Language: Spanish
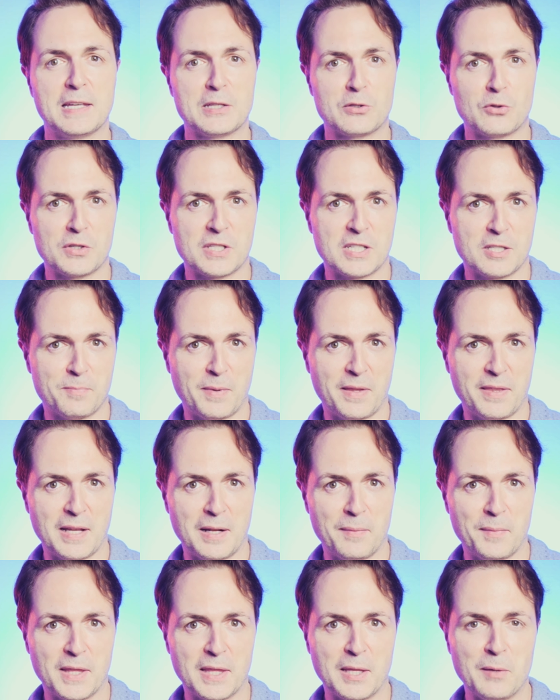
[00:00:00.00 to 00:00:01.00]
Esto es
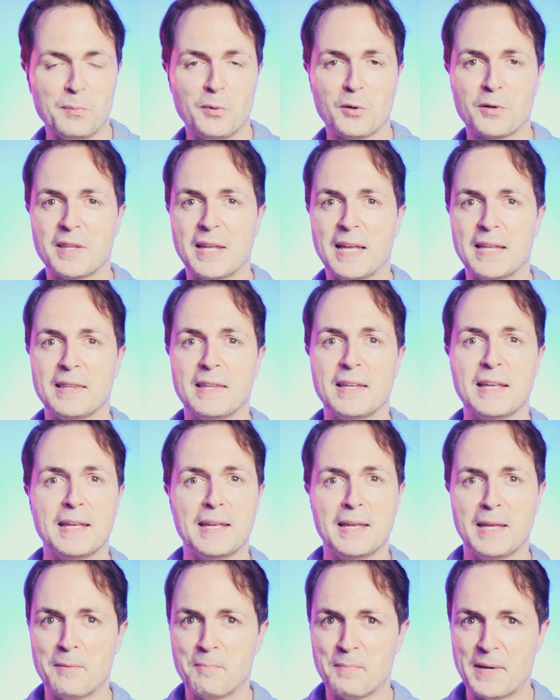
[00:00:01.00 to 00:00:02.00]
especialmente
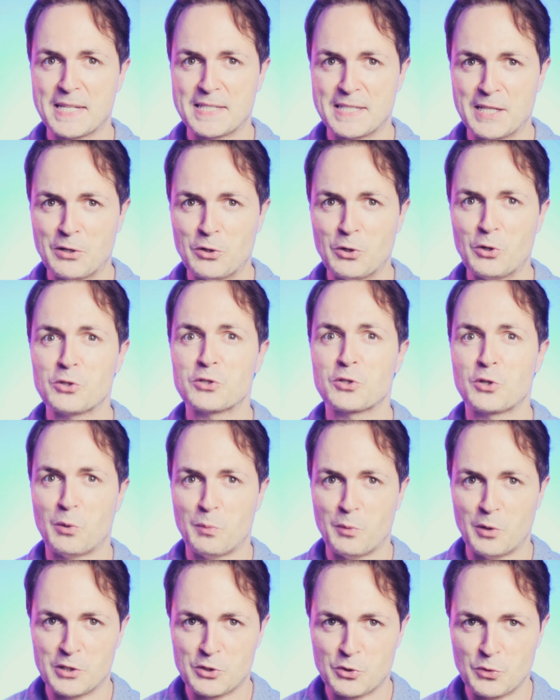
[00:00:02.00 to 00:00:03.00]
importante en básicos
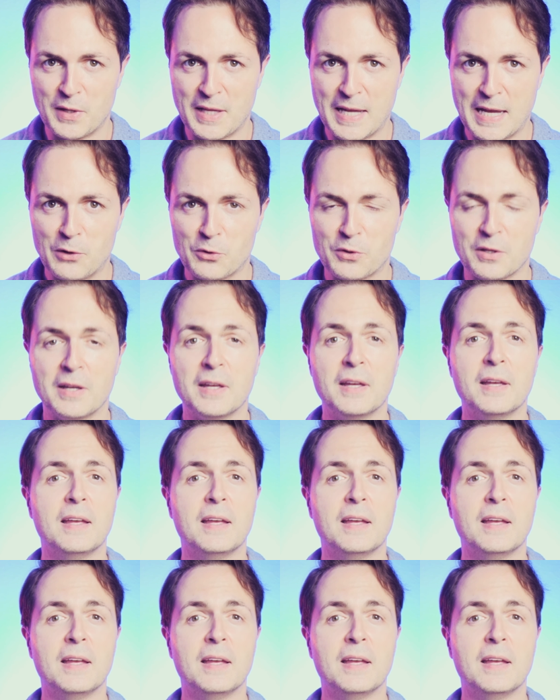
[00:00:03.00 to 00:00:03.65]
como el swing out,